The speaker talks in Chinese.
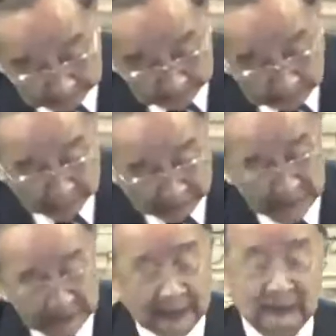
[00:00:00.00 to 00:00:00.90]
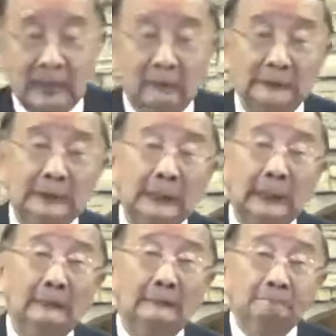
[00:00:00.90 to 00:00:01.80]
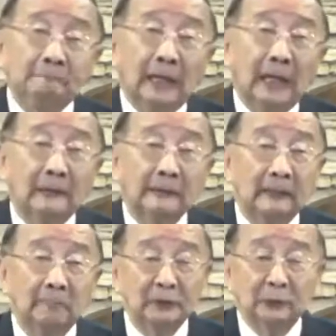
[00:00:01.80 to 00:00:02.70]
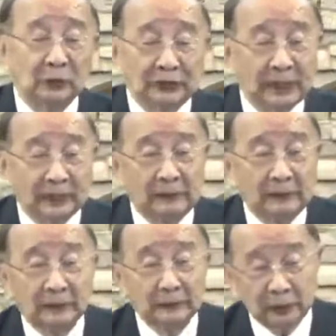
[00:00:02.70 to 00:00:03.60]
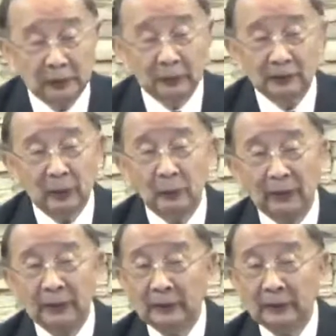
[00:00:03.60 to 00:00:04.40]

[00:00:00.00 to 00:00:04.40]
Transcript: 早期听到一个啊，Campus Crusade 宣传大会，